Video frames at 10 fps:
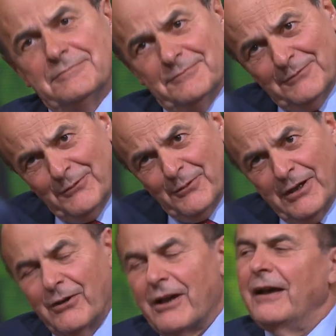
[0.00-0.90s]
quello,
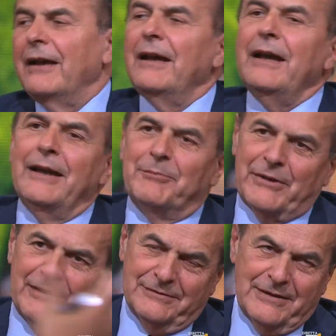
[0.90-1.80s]
del PD e ti porti ecco,
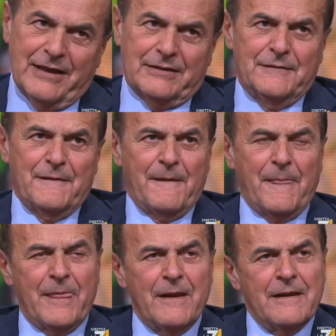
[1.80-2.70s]
appresso eh. la lista
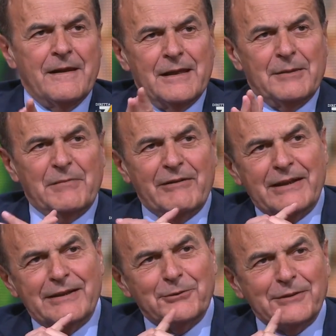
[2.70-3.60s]
del PD. Diciamo. Ma
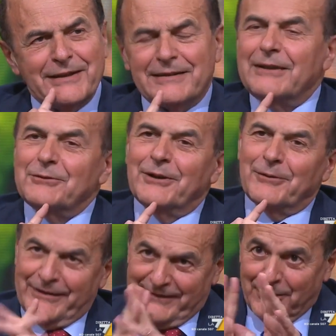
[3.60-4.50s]
vedi, non è tanto...
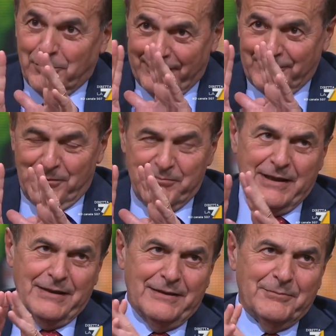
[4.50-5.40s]
E eh, già questa è
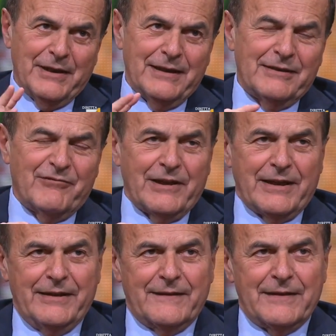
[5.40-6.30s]
una bella
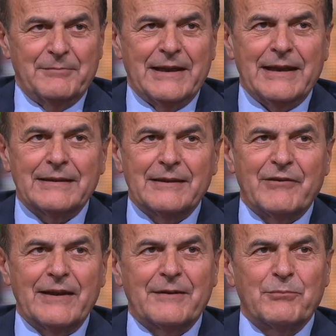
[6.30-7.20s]
differenza, ma la
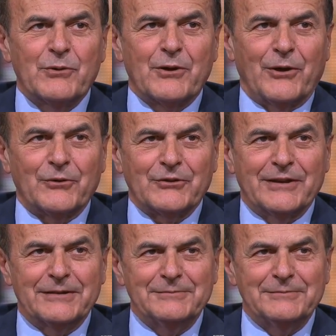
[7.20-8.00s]
differenza più grossa,